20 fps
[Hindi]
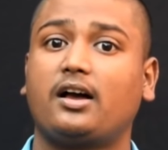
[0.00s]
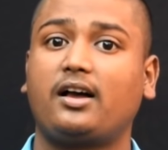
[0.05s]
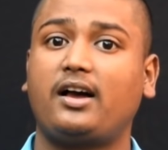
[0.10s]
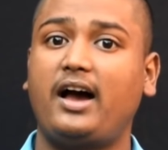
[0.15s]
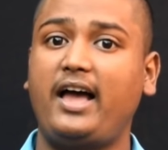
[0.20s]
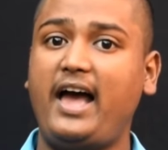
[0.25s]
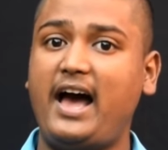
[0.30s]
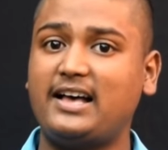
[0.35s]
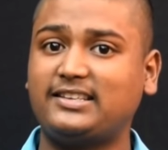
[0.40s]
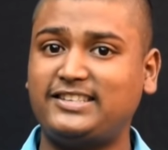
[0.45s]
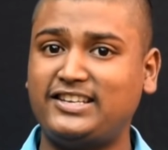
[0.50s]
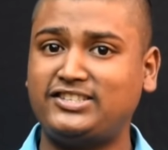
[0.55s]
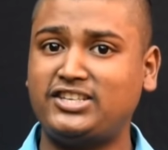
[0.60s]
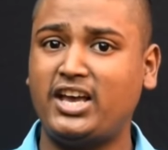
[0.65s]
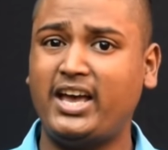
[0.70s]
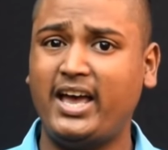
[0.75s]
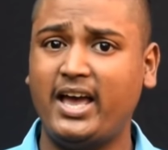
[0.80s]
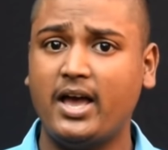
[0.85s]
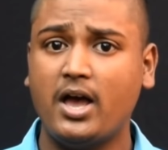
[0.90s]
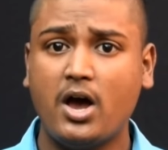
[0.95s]
गया से
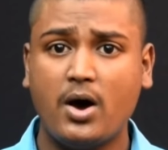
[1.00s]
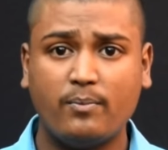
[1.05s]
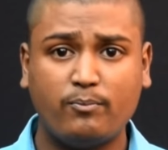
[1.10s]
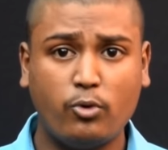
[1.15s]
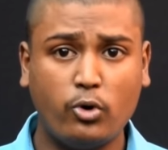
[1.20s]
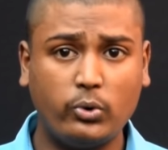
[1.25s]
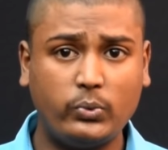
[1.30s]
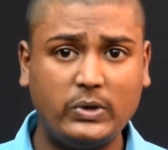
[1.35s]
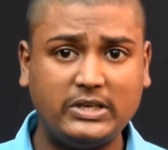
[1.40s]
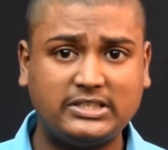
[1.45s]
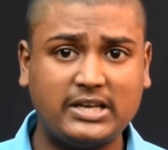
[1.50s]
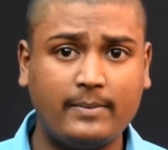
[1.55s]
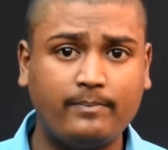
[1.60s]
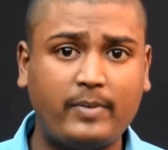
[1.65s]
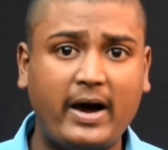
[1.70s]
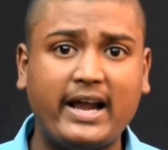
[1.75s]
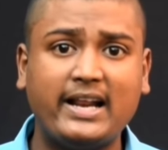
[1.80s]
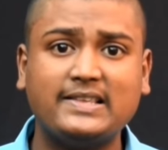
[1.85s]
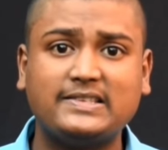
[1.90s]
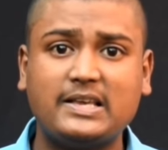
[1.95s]
6, पूर्वी
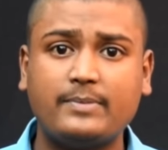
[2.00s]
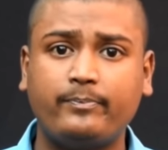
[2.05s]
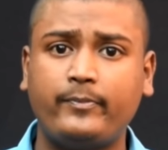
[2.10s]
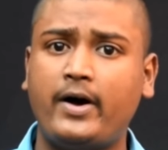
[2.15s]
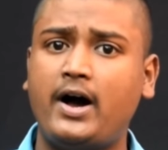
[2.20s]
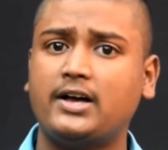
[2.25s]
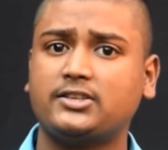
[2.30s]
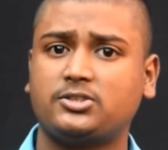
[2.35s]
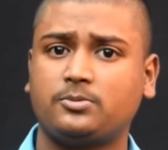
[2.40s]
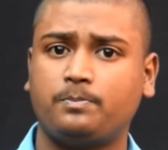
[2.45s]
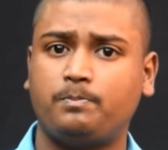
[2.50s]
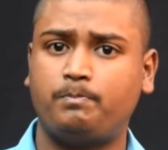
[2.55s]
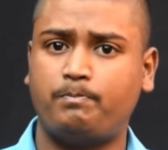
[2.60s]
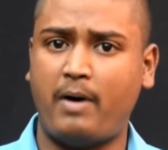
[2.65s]
चंपारण से 5,